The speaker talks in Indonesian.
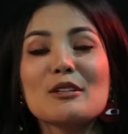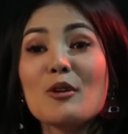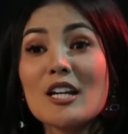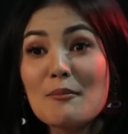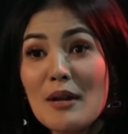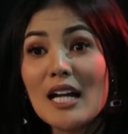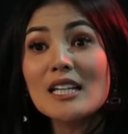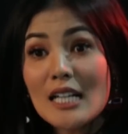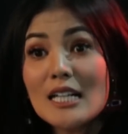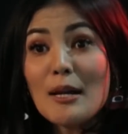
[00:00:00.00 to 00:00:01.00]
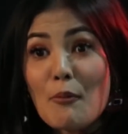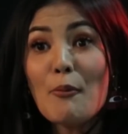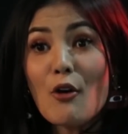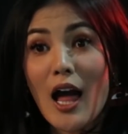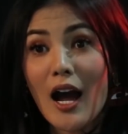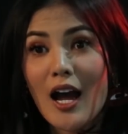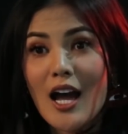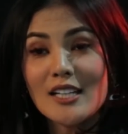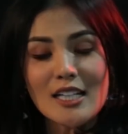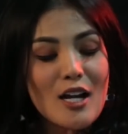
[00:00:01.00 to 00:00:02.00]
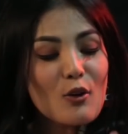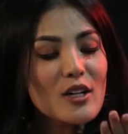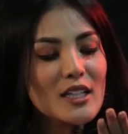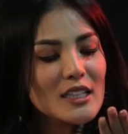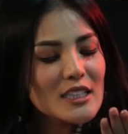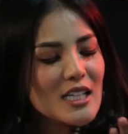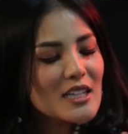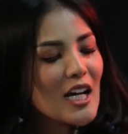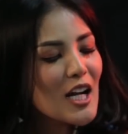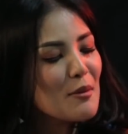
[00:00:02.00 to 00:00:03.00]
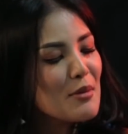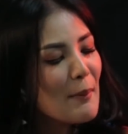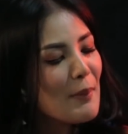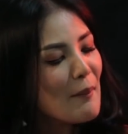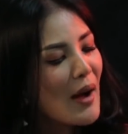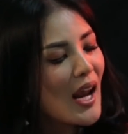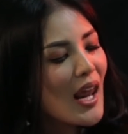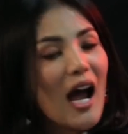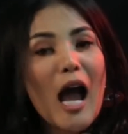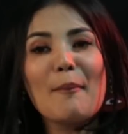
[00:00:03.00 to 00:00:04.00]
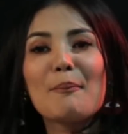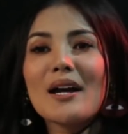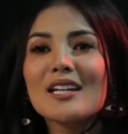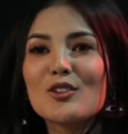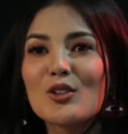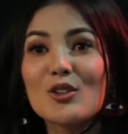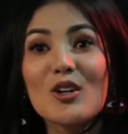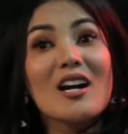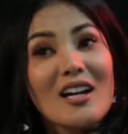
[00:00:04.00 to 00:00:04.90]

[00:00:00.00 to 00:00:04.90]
pertemuan Iqbal katanya kan dia mau pulang tadi aku lihat katanya tanggal berapa Malang apa gitu gitu